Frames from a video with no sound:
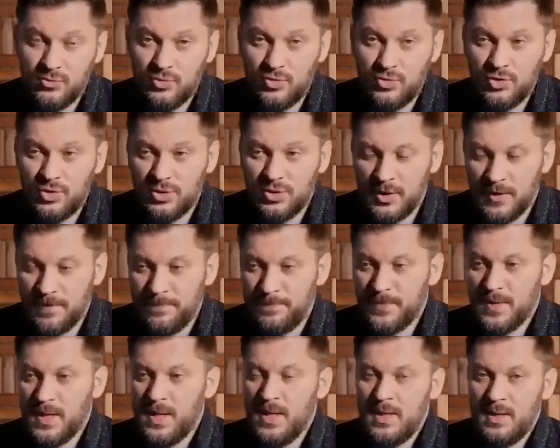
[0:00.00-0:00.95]
с мужчиной
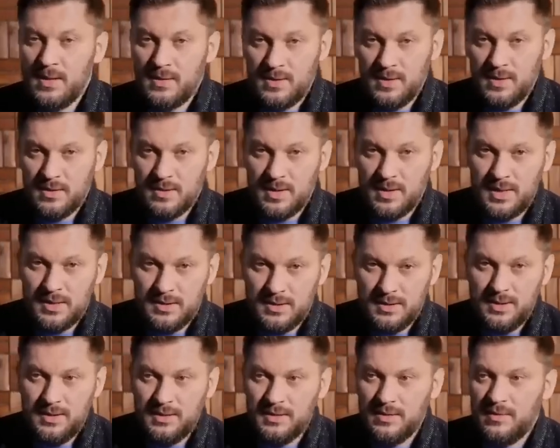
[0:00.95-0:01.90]

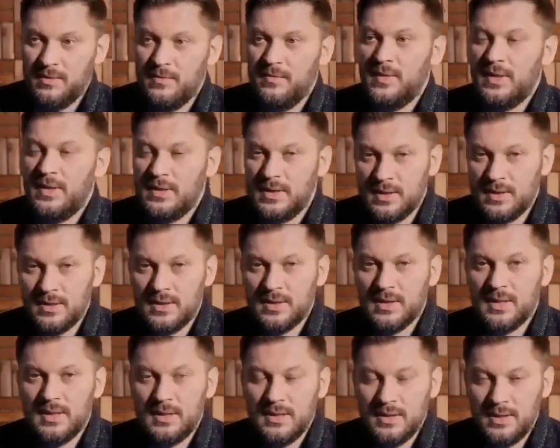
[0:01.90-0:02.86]
тет-а-тет, а в
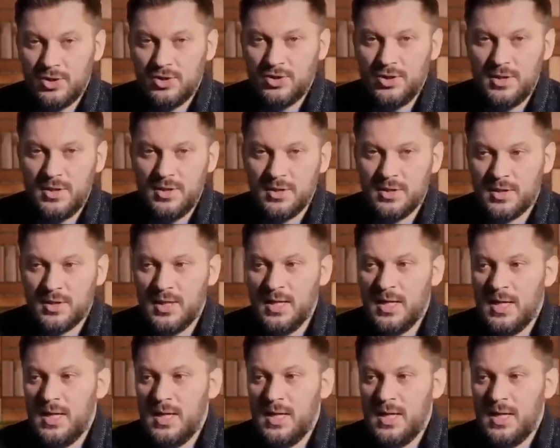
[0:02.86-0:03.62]
открытых отношениях,